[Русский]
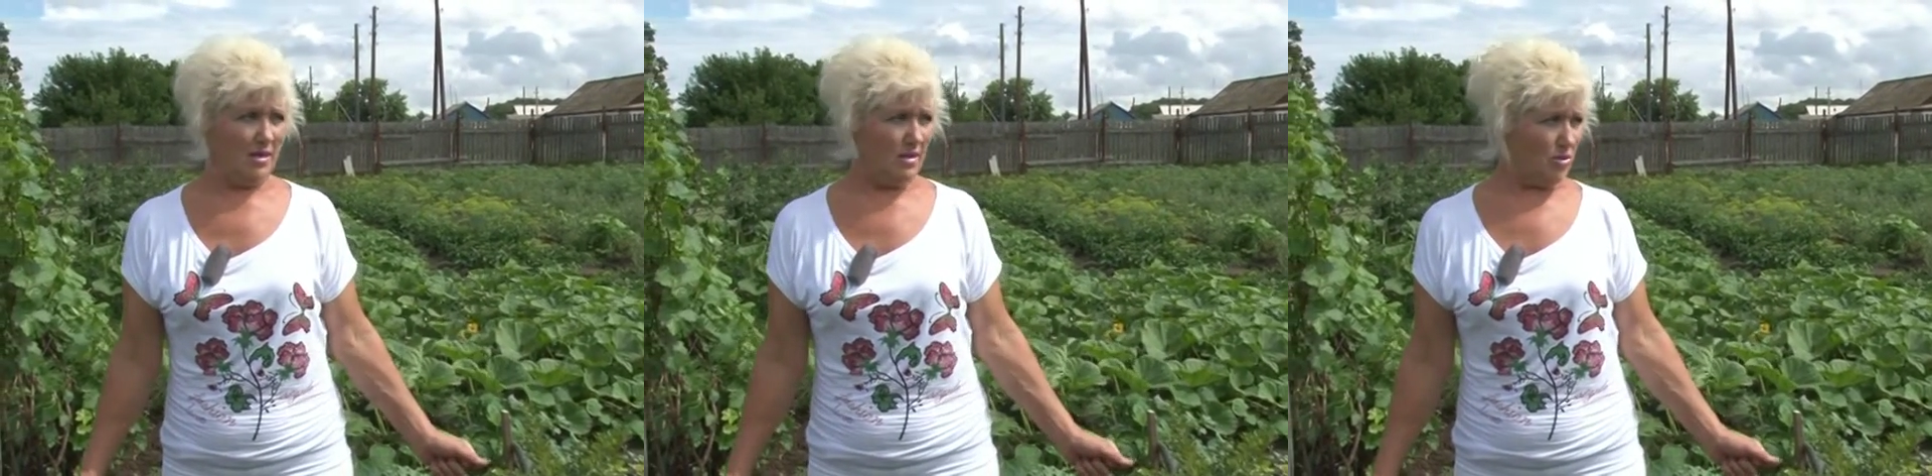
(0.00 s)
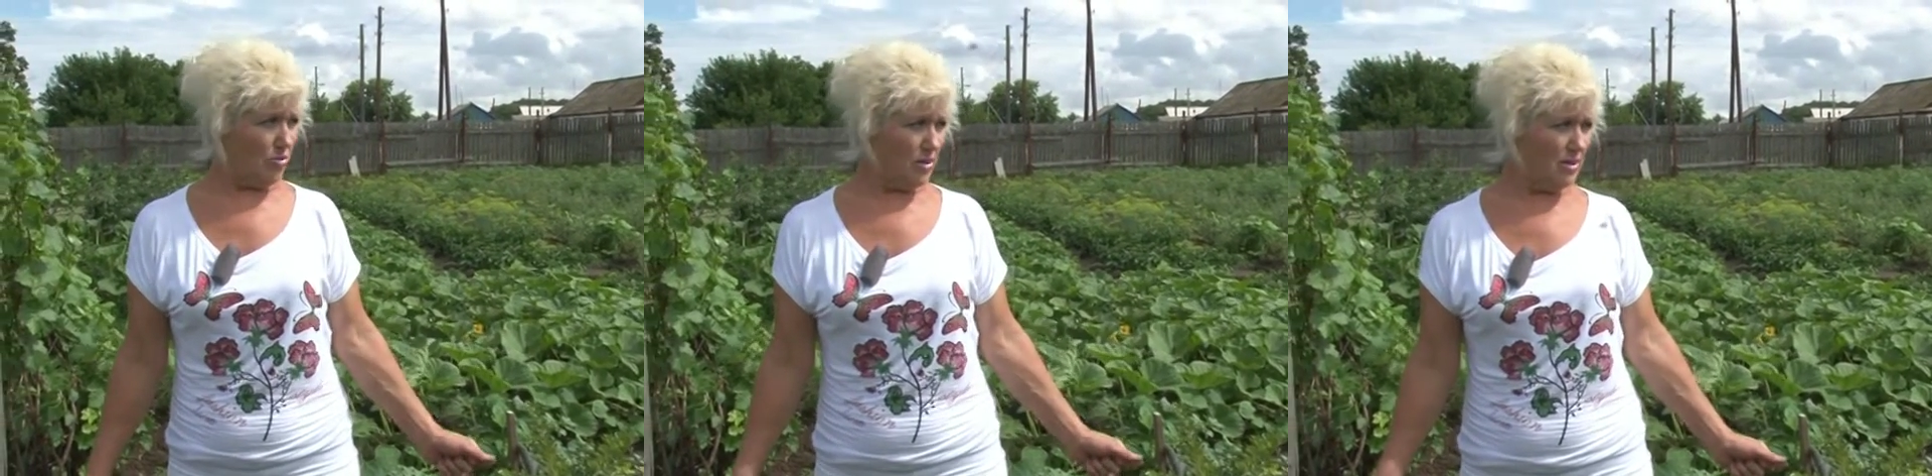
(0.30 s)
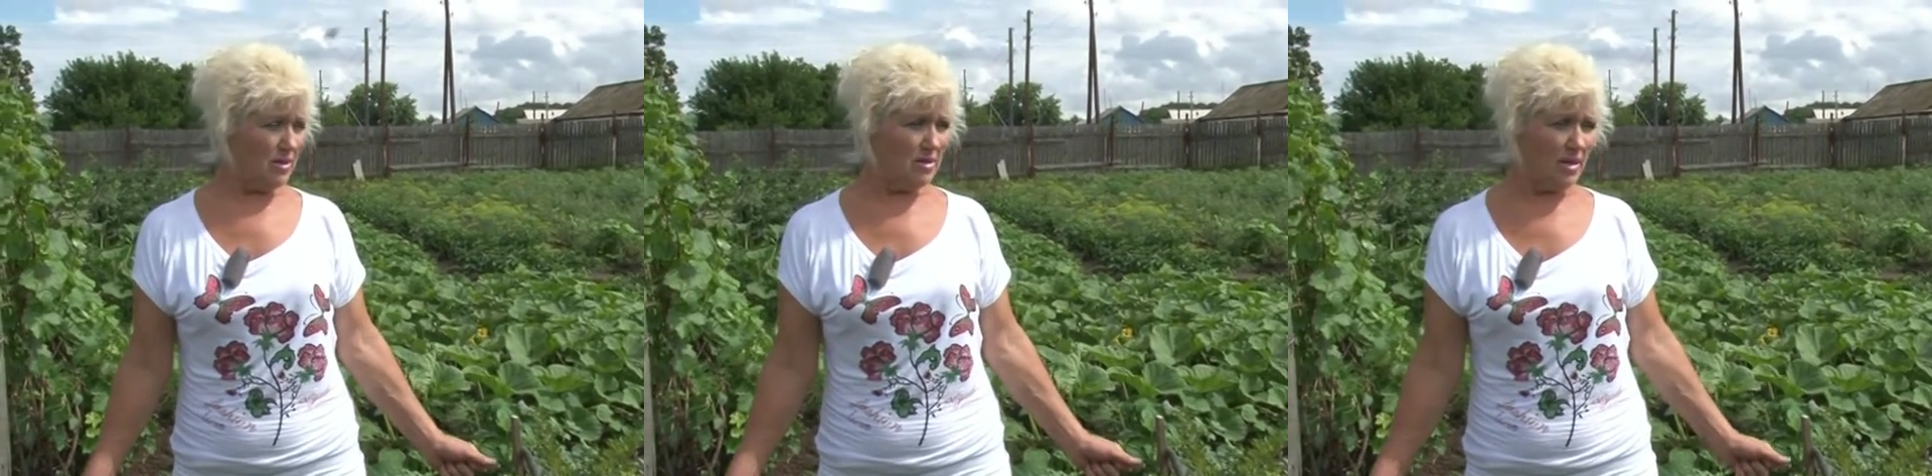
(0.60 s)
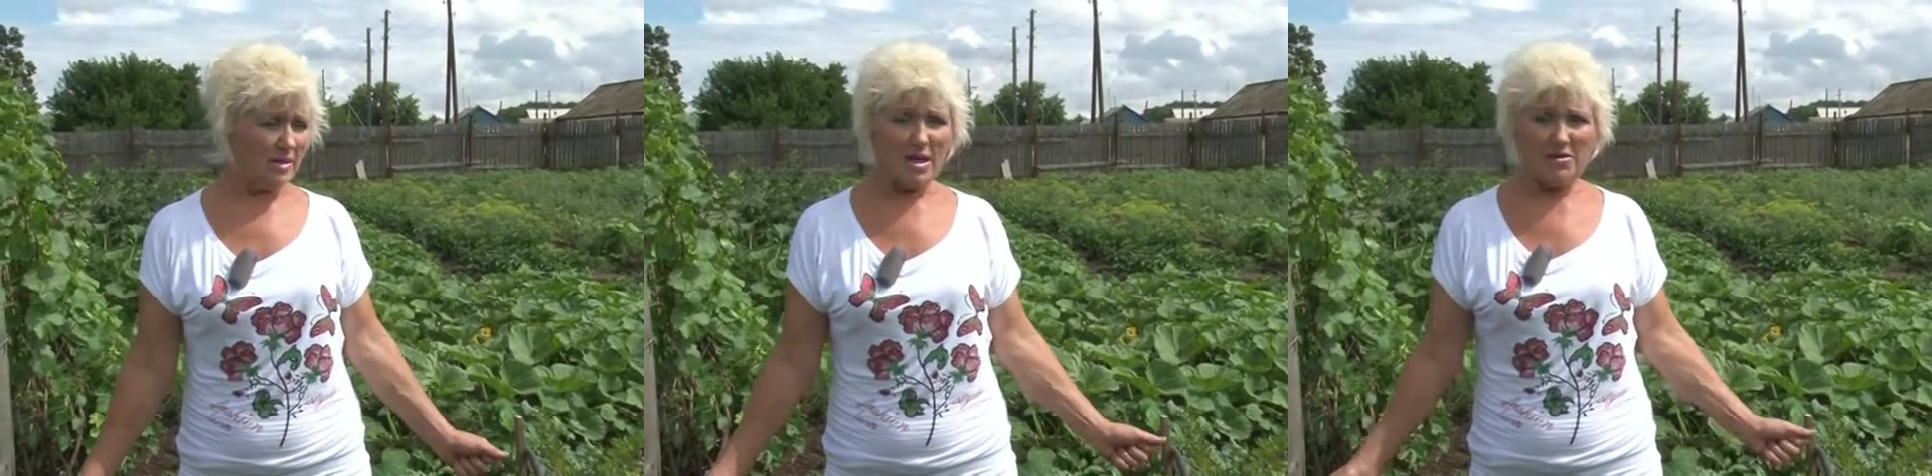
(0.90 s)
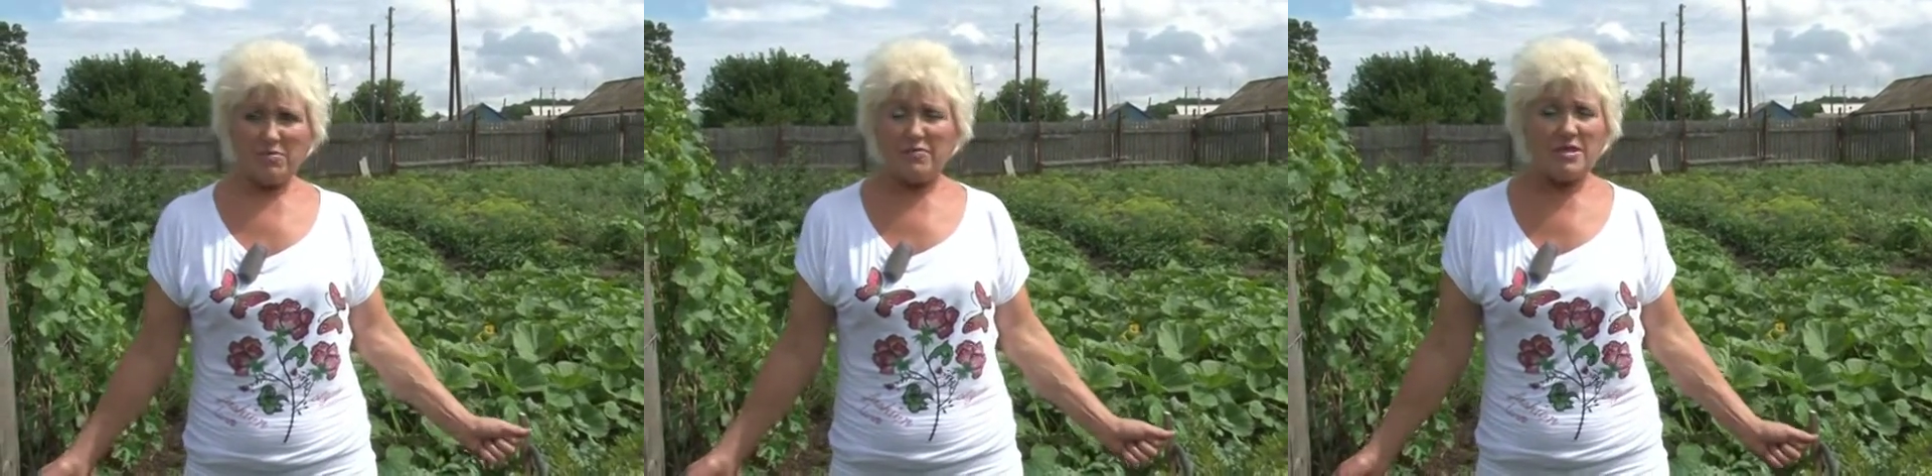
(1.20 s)
И то есть
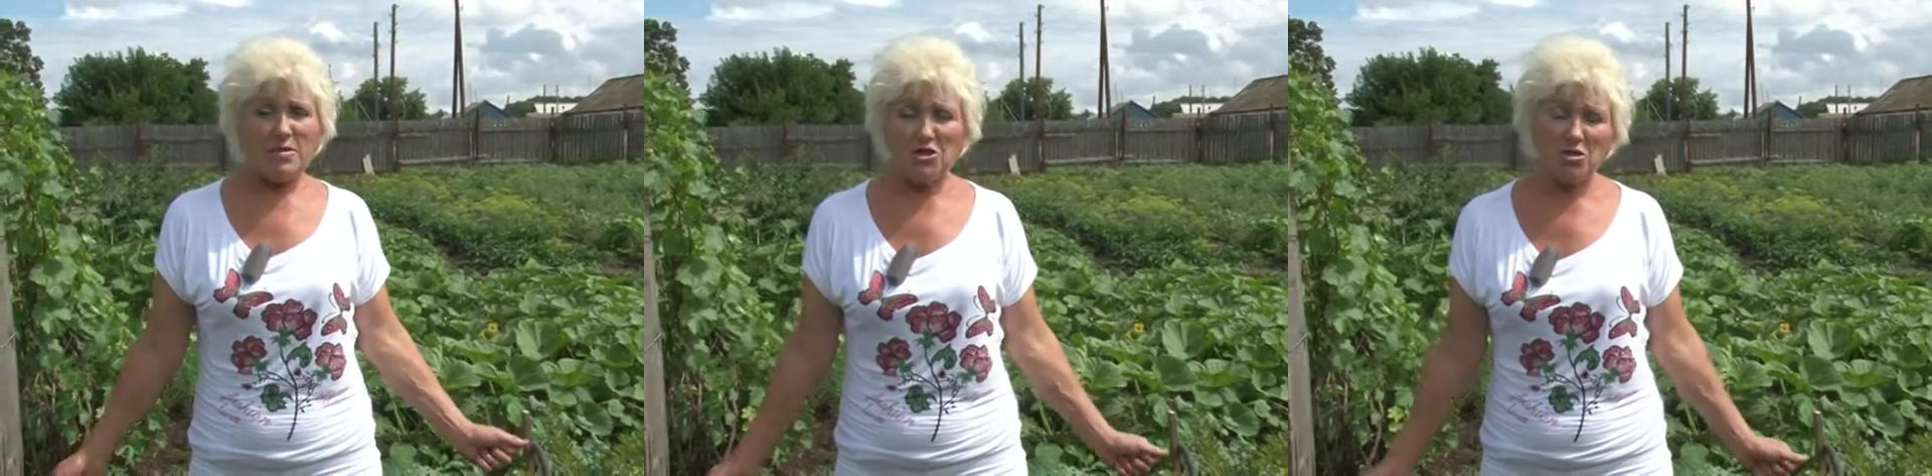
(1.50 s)
она себя